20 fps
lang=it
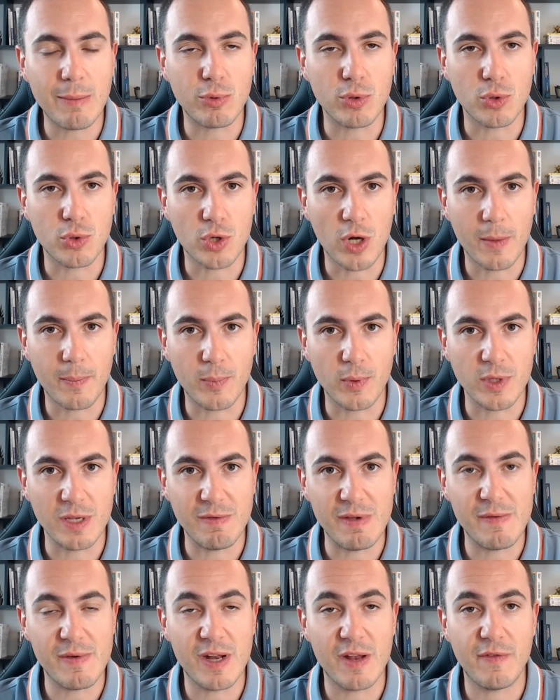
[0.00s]
purtroppo di
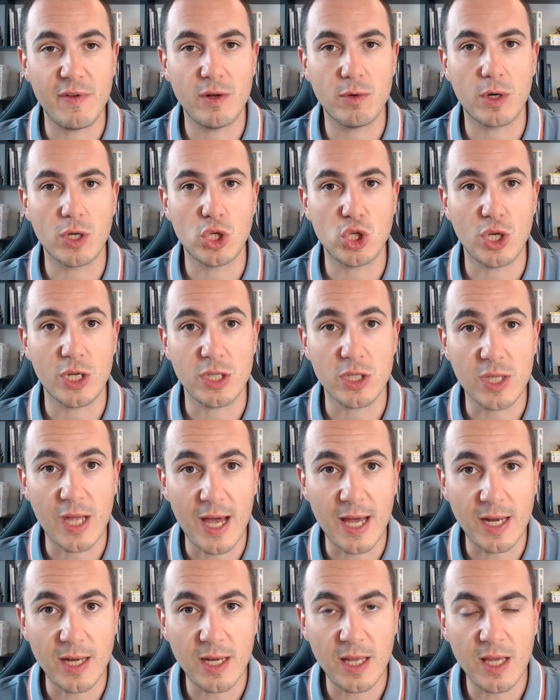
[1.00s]
vivere fino a 100
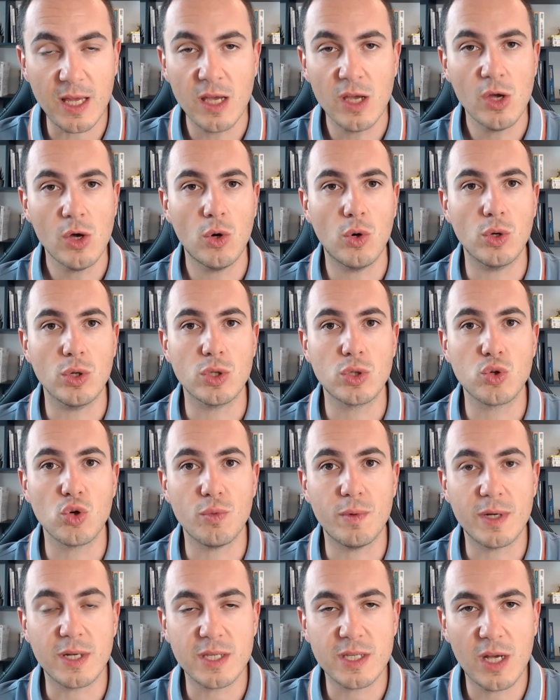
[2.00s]
anni o in
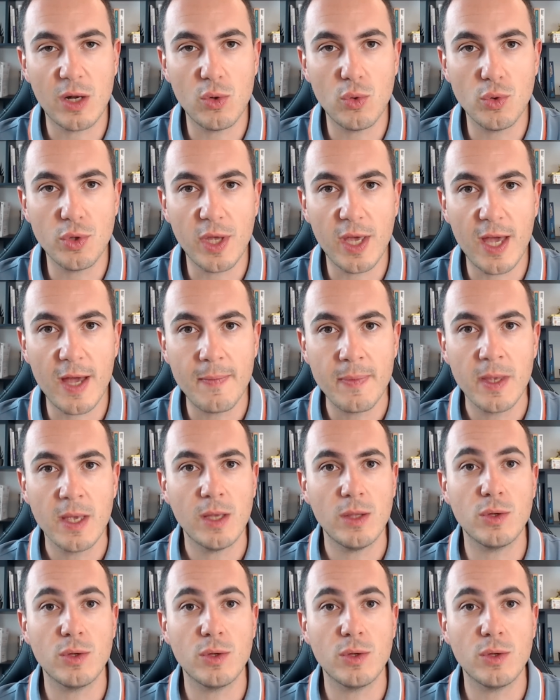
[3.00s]
super salute,